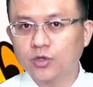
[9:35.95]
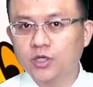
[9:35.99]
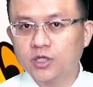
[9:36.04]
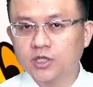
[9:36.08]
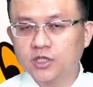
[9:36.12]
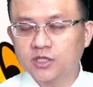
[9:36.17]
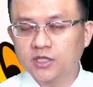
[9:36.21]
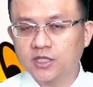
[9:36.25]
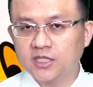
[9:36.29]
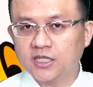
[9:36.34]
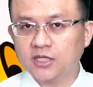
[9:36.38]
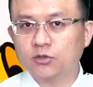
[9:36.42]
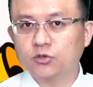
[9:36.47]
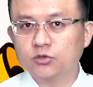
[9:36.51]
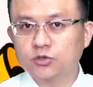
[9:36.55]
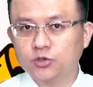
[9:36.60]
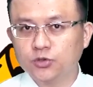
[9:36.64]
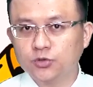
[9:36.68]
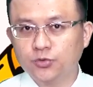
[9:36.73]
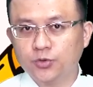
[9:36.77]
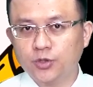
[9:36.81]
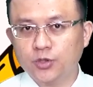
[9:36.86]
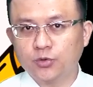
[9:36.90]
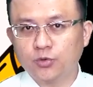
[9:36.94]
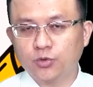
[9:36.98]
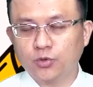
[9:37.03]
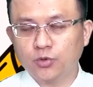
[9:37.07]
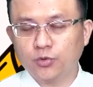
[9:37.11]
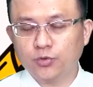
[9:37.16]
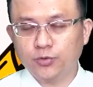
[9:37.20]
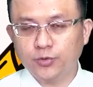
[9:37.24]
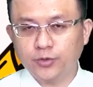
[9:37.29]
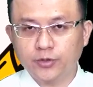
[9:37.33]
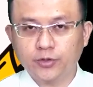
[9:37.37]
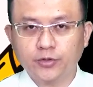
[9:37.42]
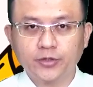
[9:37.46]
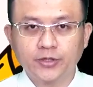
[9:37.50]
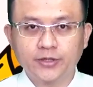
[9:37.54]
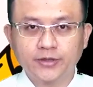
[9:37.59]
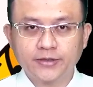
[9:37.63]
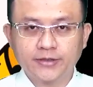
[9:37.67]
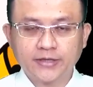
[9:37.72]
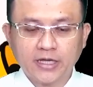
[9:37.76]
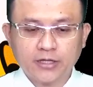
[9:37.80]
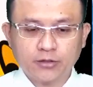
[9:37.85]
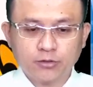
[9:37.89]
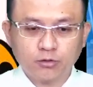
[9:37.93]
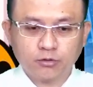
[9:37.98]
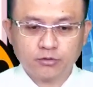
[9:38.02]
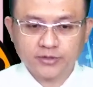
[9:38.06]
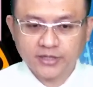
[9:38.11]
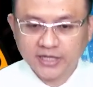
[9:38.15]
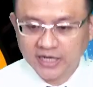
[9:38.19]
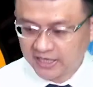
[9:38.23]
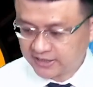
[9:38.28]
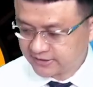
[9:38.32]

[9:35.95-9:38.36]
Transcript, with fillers: 低价库存越多，越容易带动它的